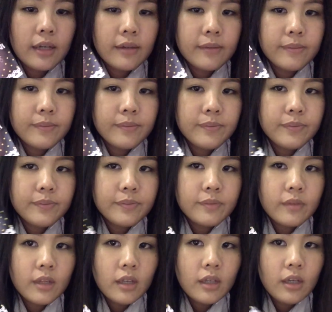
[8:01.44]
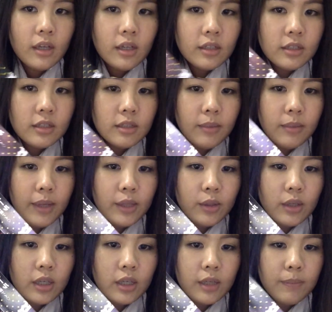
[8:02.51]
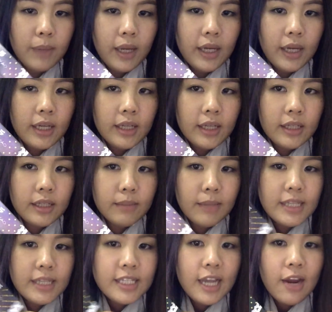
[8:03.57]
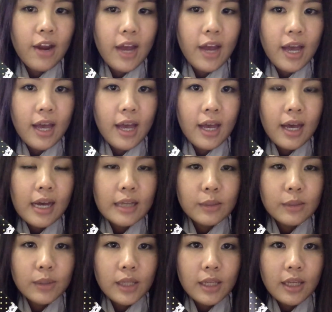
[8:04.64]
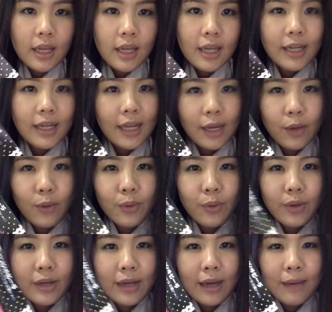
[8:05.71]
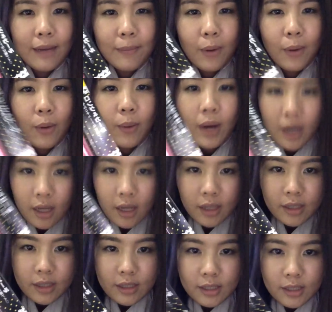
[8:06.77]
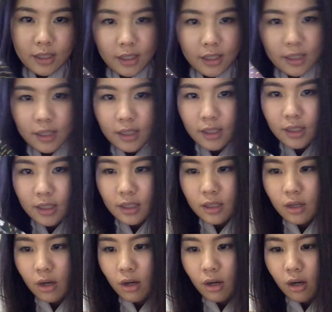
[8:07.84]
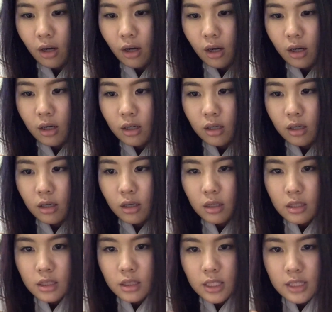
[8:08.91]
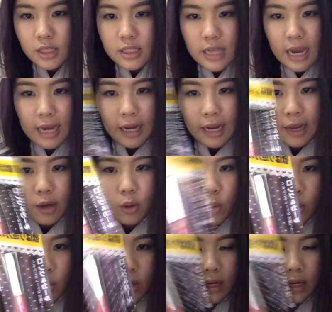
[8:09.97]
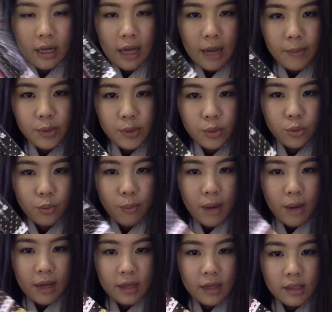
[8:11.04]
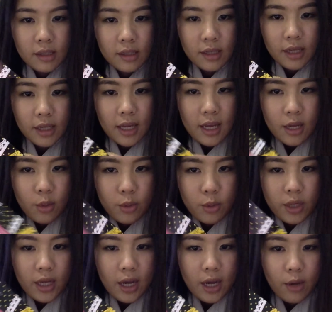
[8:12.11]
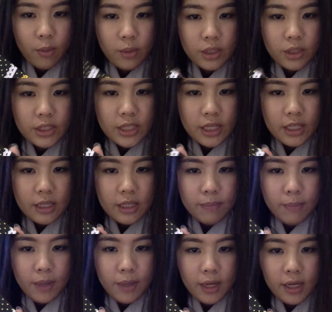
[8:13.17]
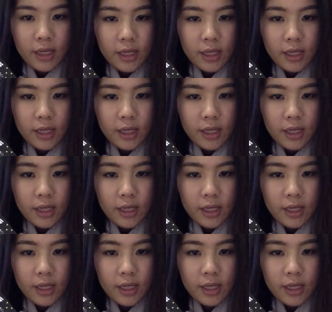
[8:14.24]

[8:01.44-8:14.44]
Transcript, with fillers: นซื้อมาอีกตัวคือเป็นมัสคาร่าค่ะตัวนี้เห็นหลายคนนะคะบอกว่าดีแล้วก็ติดใจหลายคนแล้วราคามันถูกมากเลยจริงๆเอาเวอร์ชันที่เป็น